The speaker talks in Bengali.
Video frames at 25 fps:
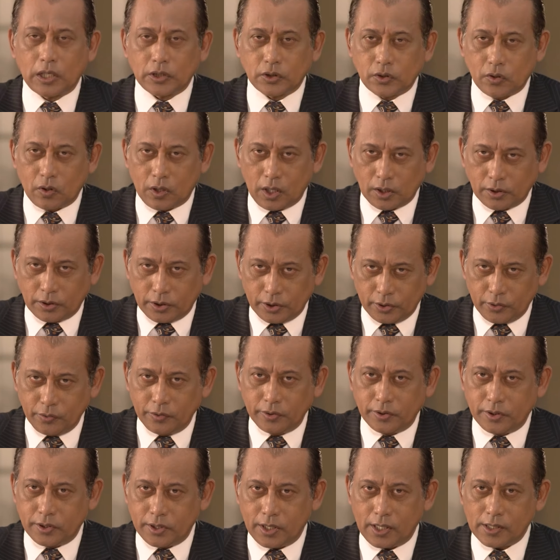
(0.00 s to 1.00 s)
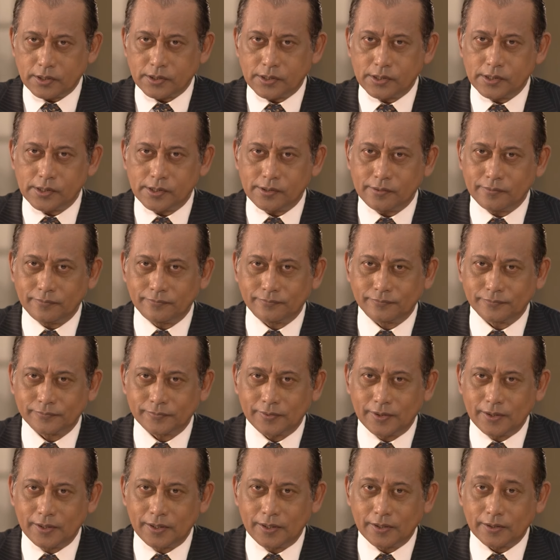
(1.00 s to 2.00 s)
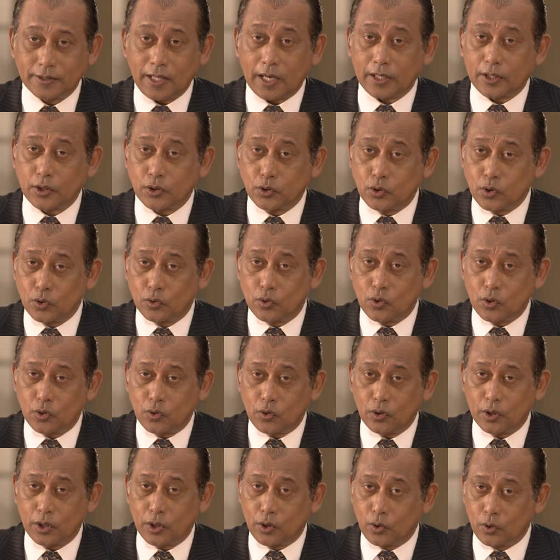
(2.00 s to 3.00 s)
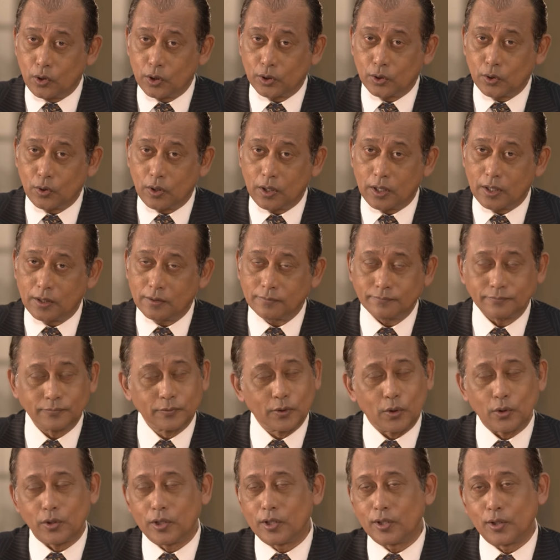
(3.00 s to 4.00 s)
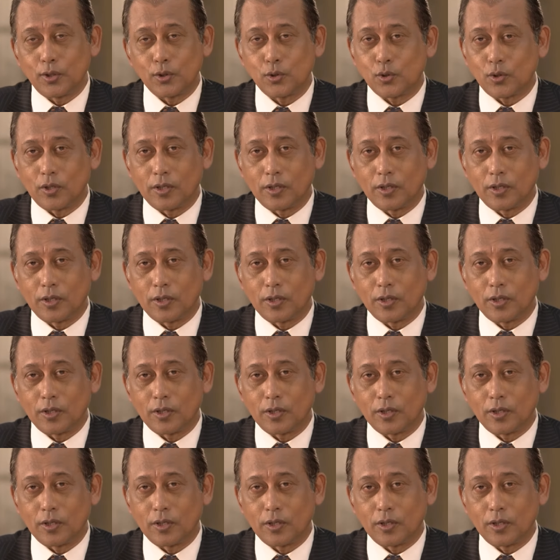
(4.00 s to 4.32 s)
কাজ করার দৃঢ় ইচ্ছা আছে তাকে যোগ্য করে গড়ে তোলা কঠিন কিছু